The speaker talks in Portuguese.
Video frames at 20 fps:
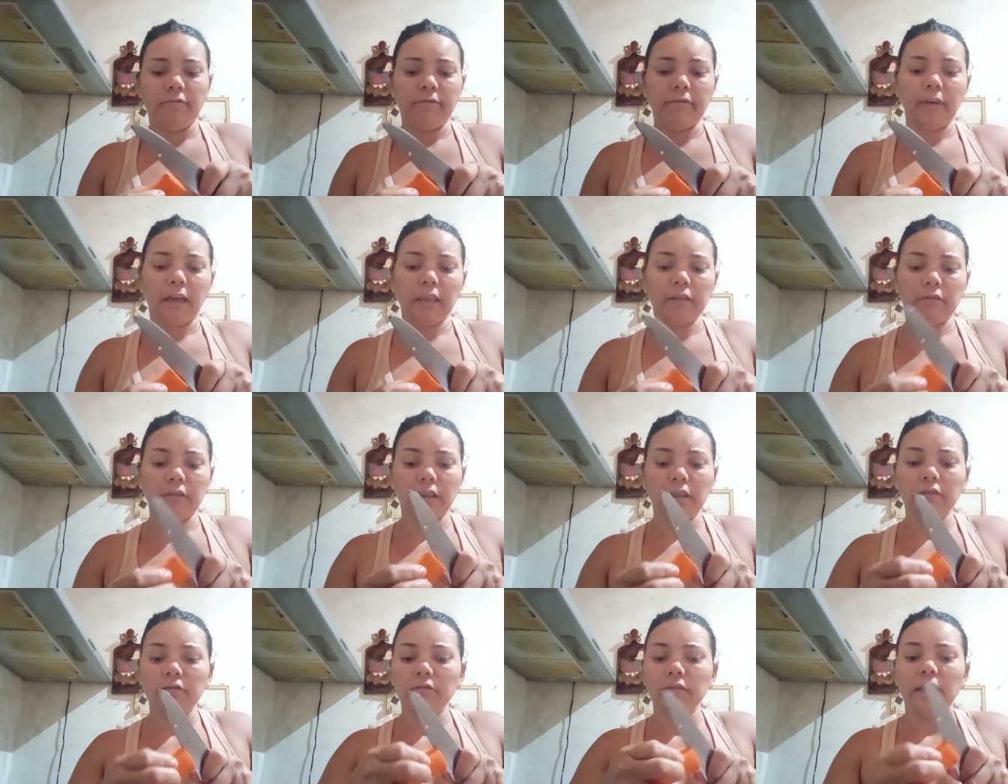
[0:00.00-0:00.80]
Ficar no
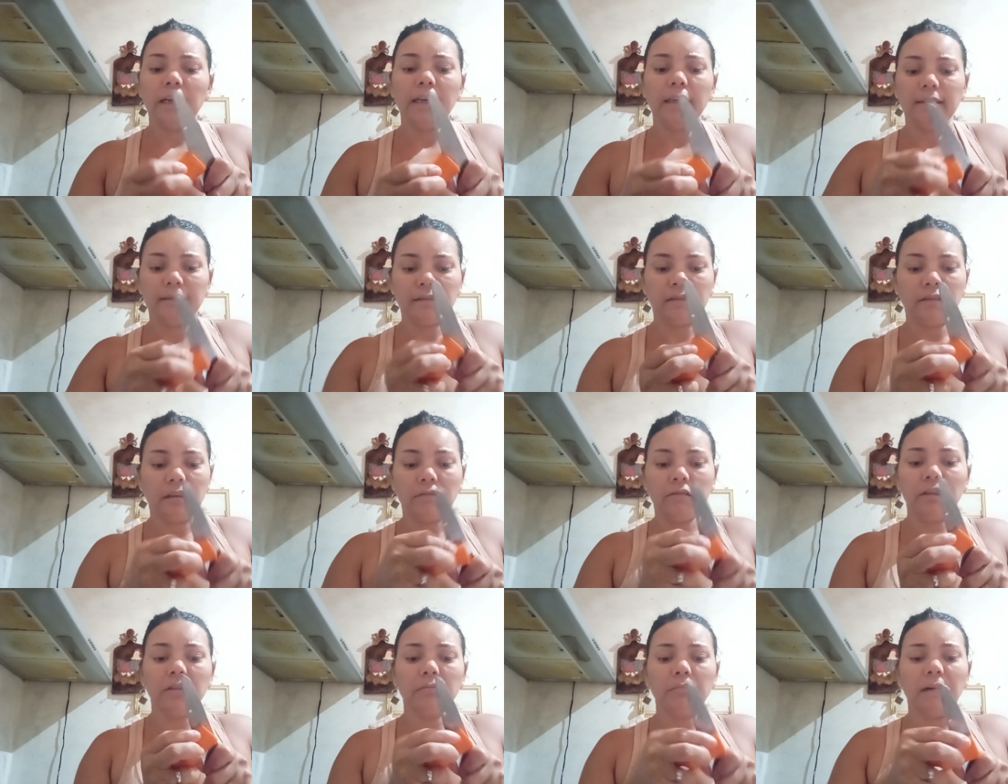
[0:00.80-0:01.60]
canto delas, que não
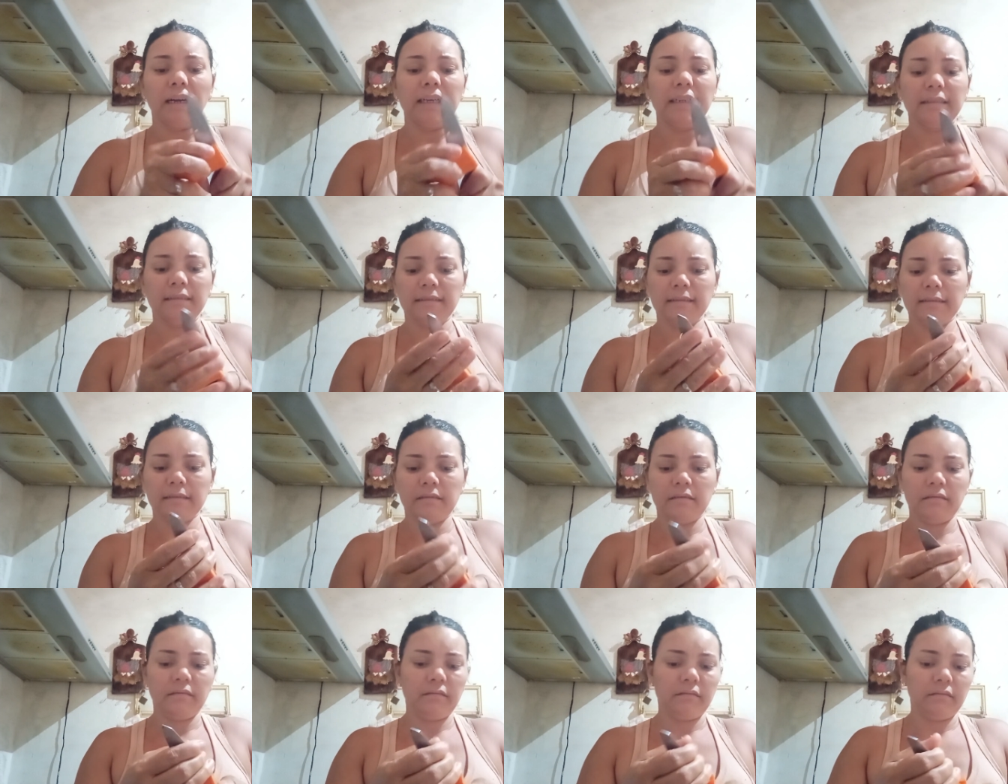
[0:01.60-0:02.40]
aguento
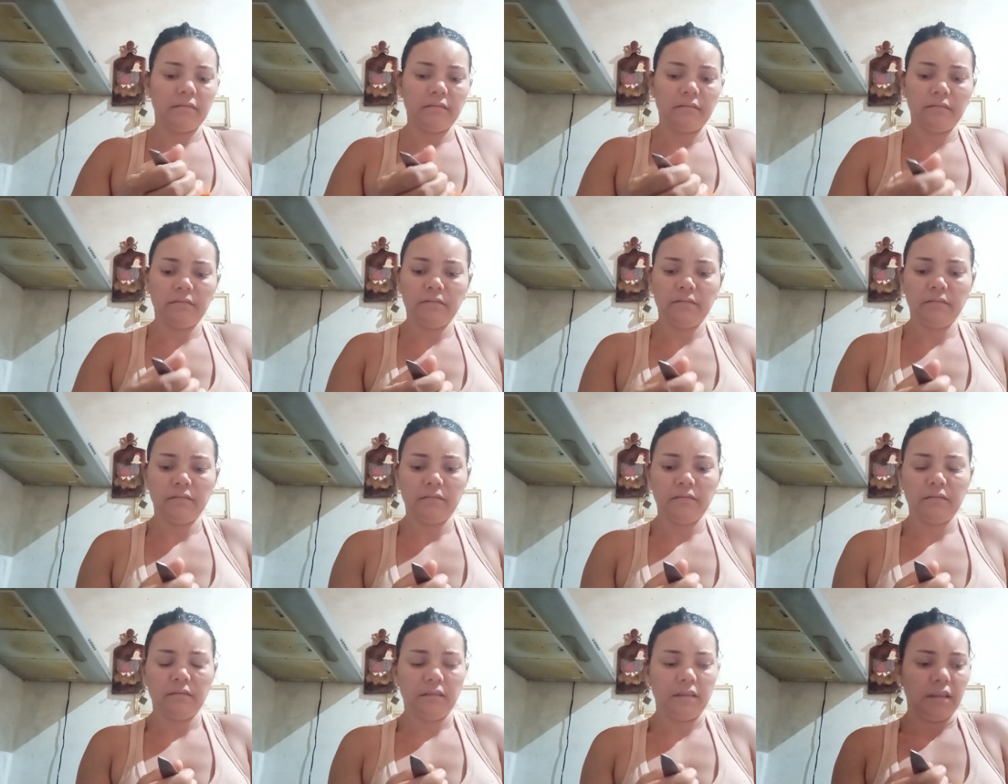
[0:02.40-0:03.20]
mais.
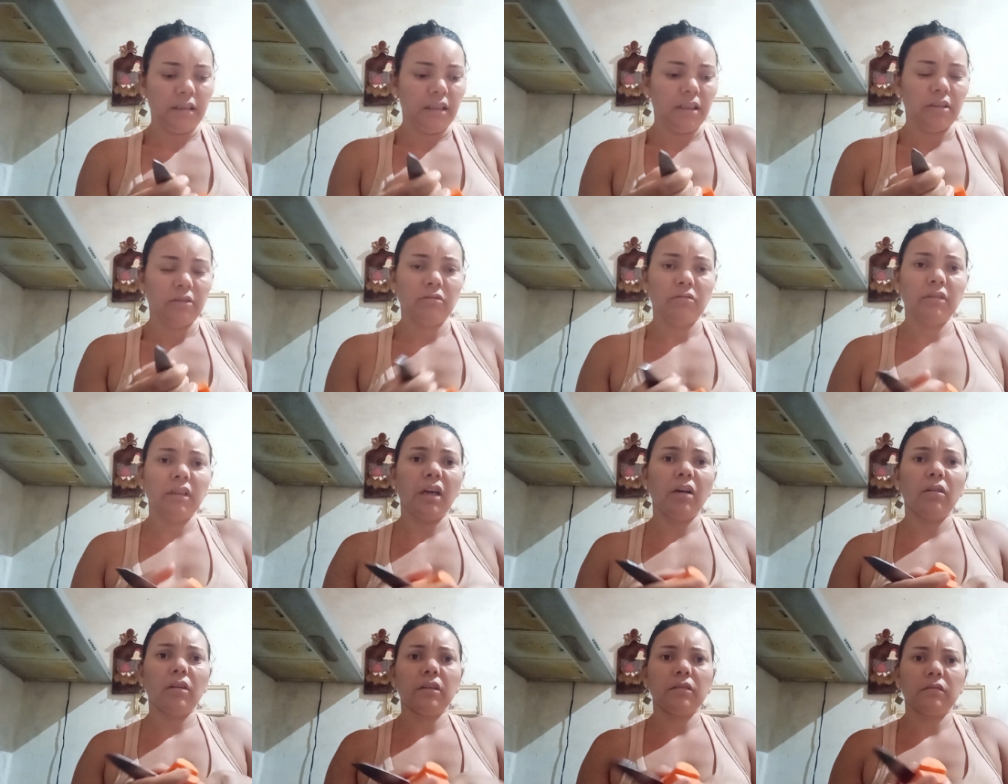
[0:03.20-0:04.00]

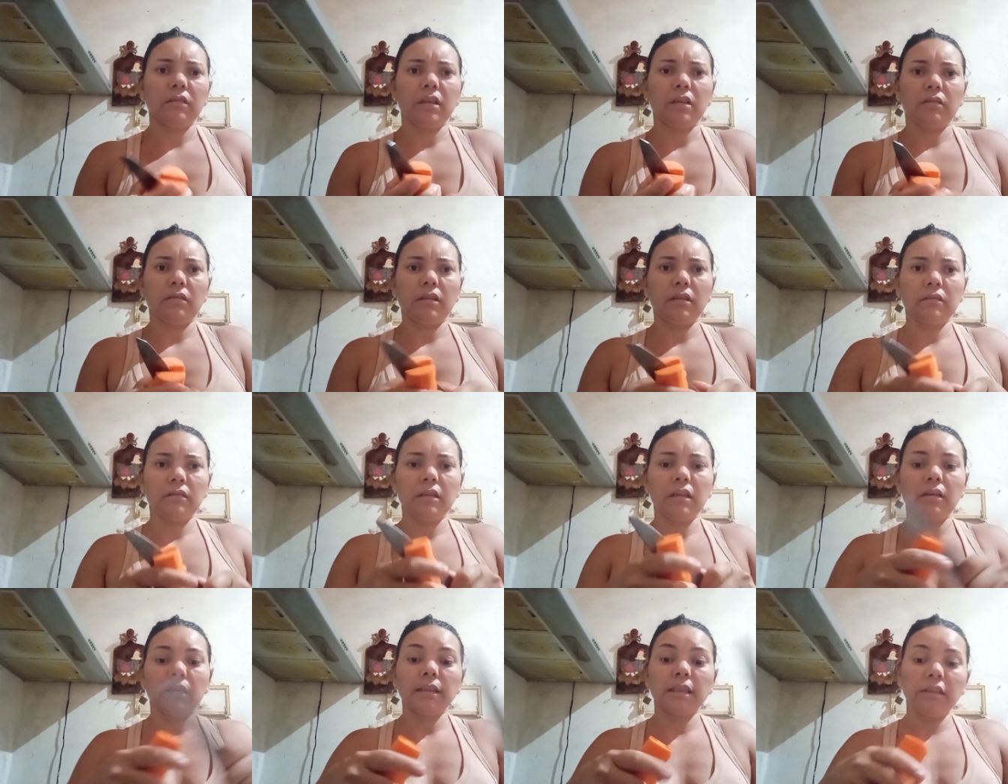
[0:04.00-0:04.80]
Toda hora, toda hora,
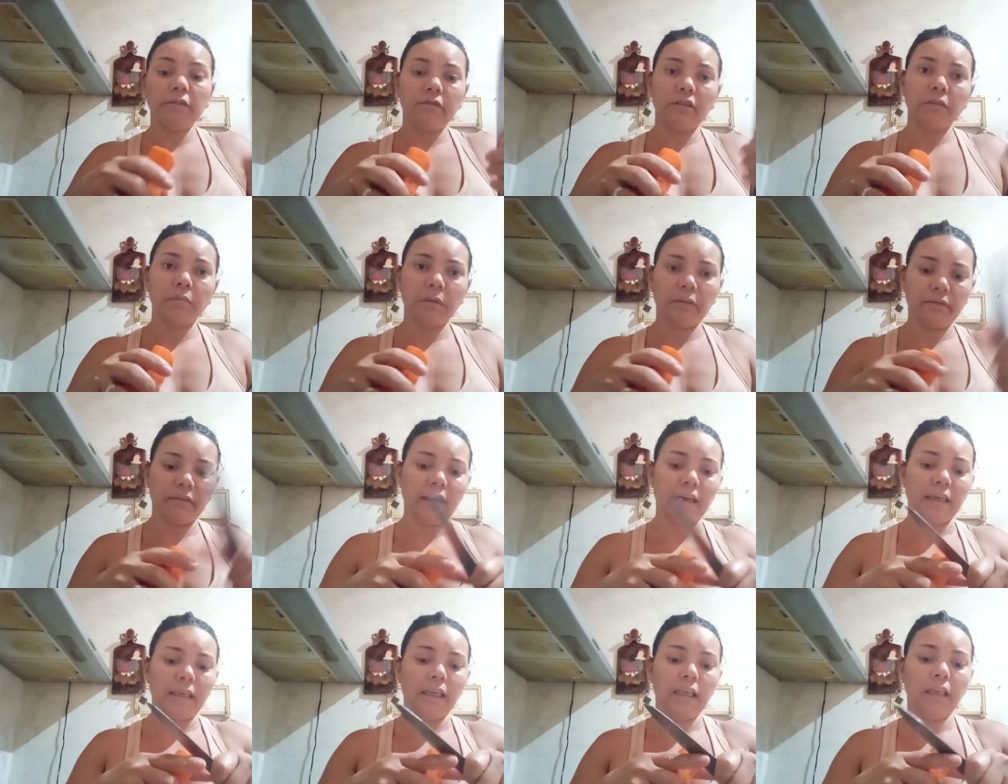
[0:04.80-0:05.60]
toda hora. Se fosse pra
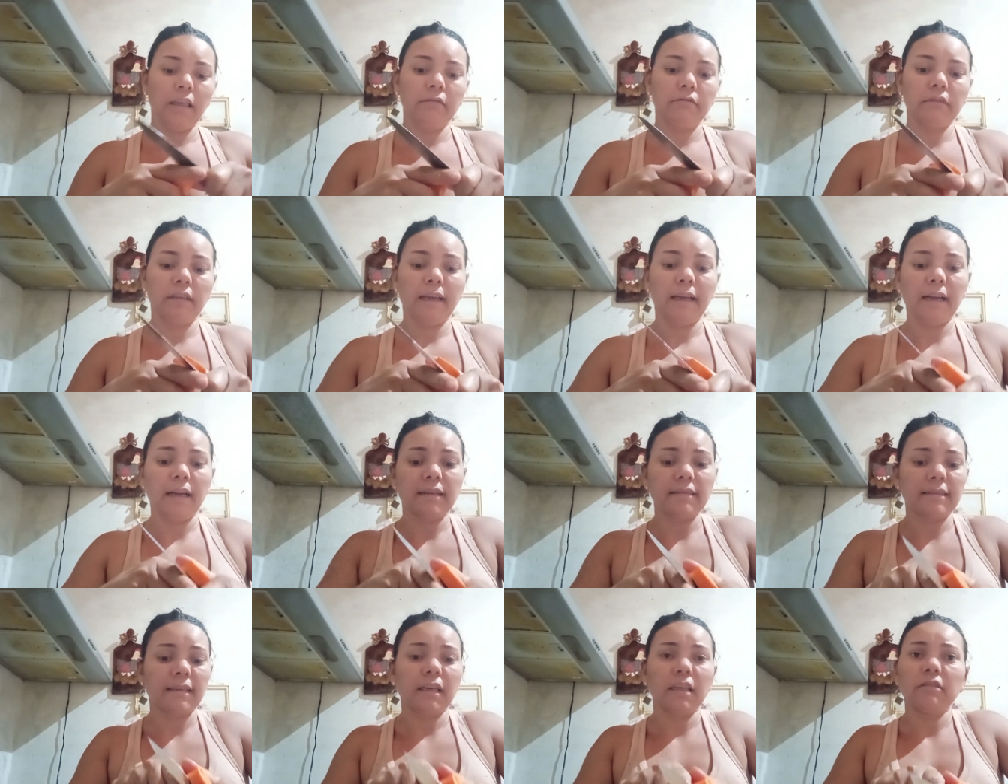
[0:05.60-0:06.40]
ficar aqui no
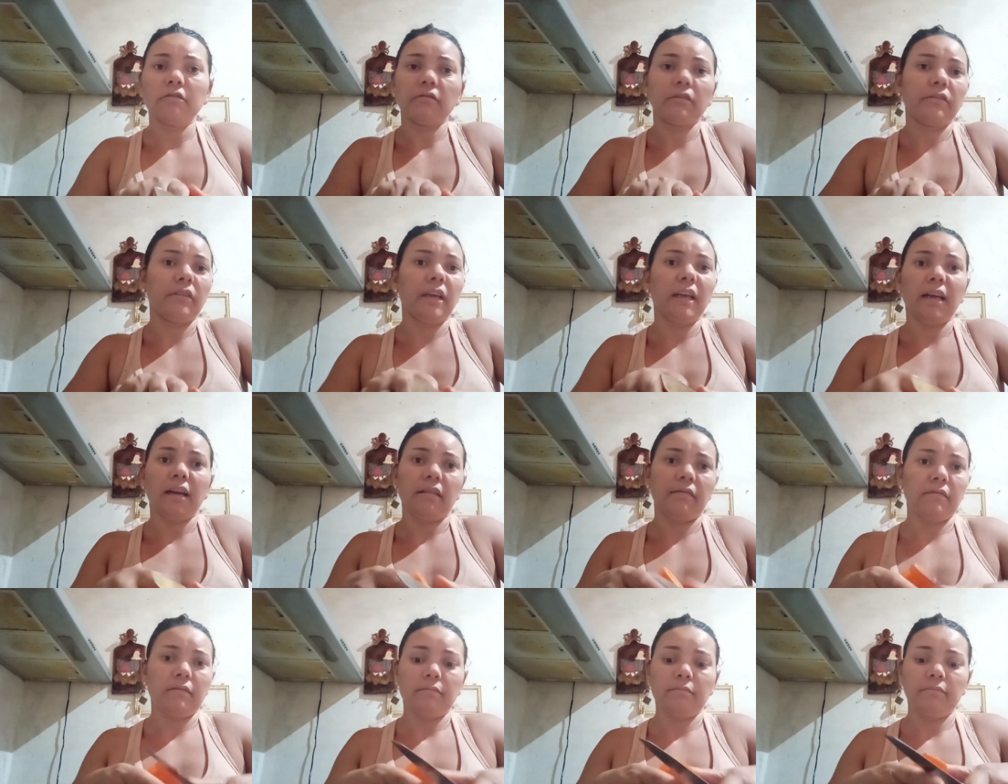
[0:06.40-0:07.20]
terraço, elas não
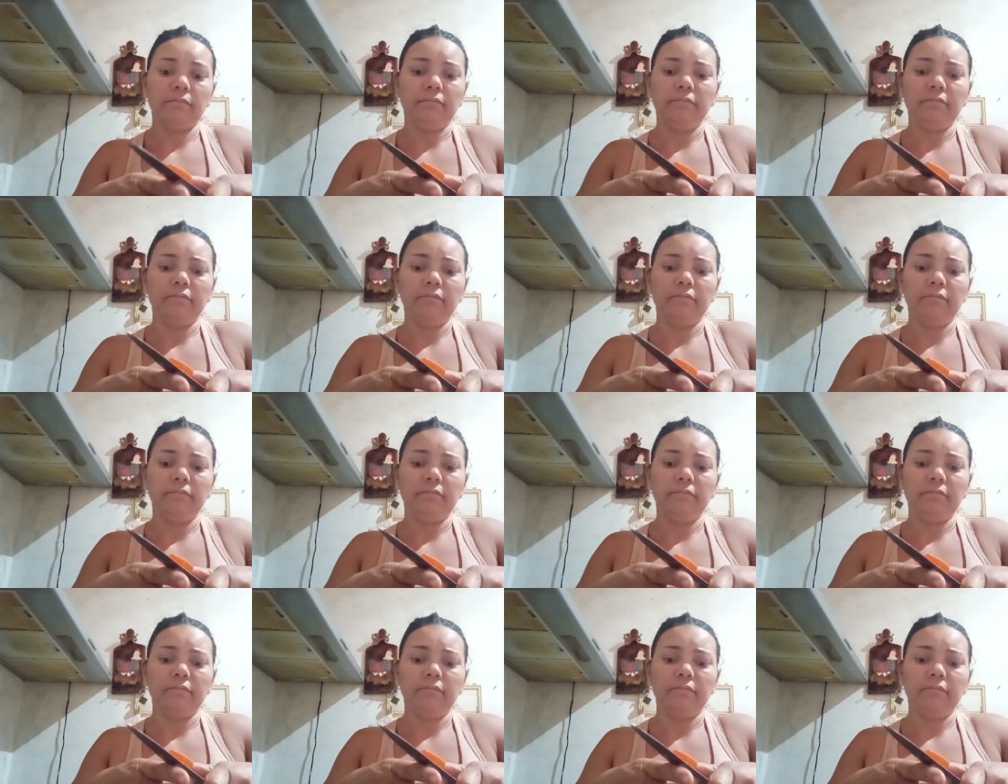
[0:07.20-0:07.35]
ficavam.